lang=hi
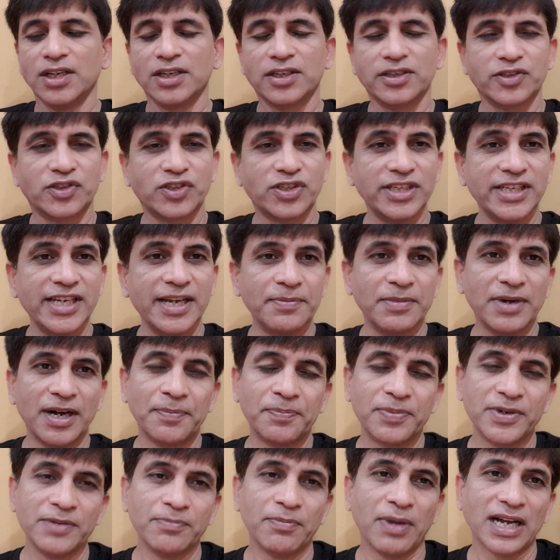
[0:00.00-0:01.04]
कि सीएम
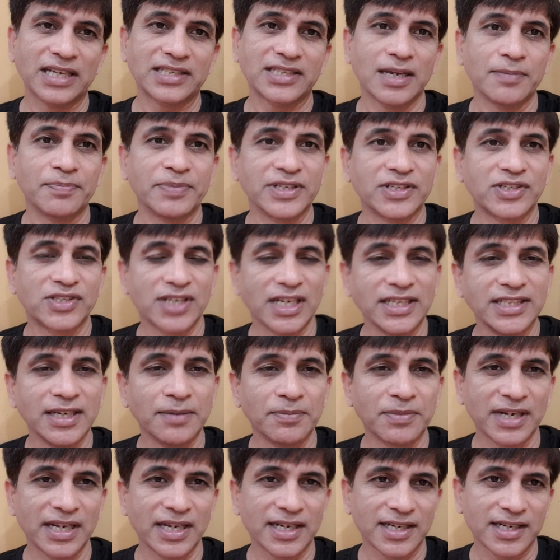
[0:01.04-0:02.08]
अपनी भाषा पे
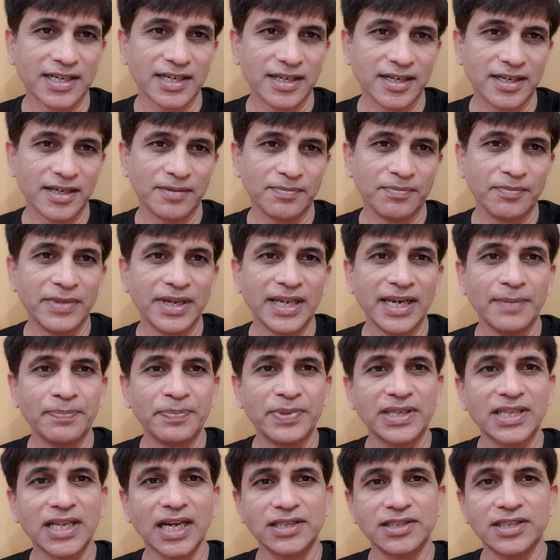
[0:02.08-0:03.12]
संयम रखें मेरे
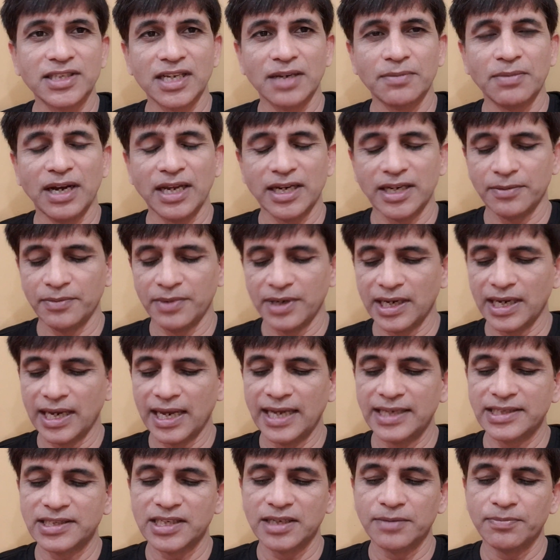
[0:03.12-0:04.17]
पिताजी के बारे में
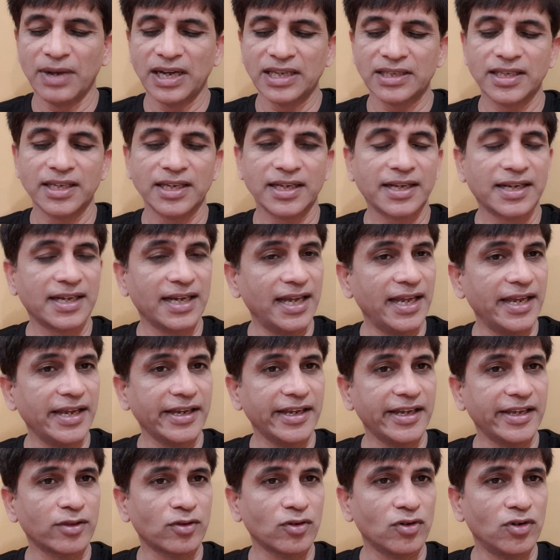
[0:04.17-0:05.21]
ऐसी बातें
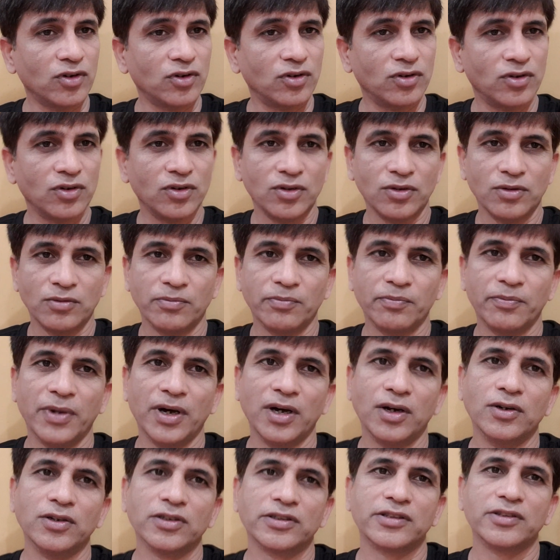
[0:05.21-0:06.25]
कहेंगे तो
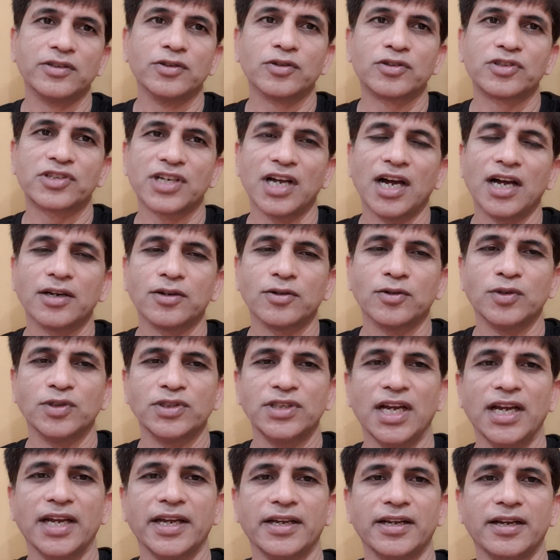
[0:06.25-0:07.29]
बहुत नुकसान हो
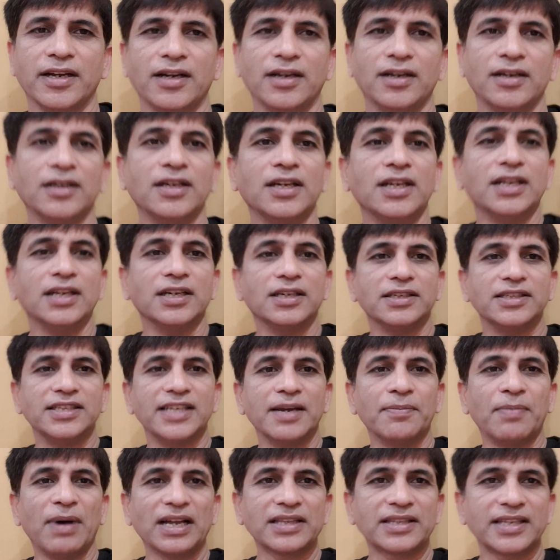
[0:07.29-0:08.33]
जाएगा
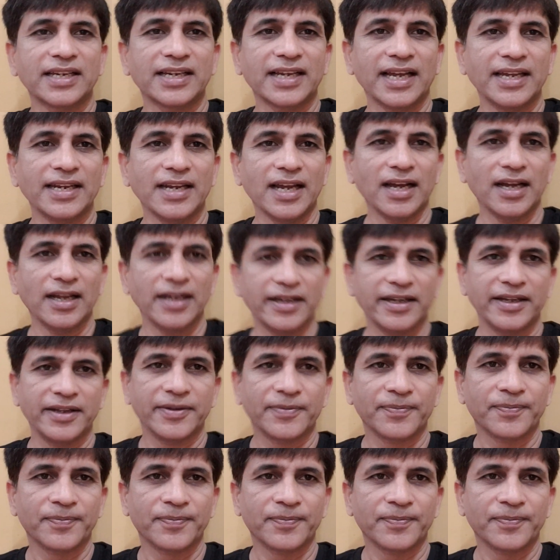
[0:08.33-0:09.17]
ये बातें कहना है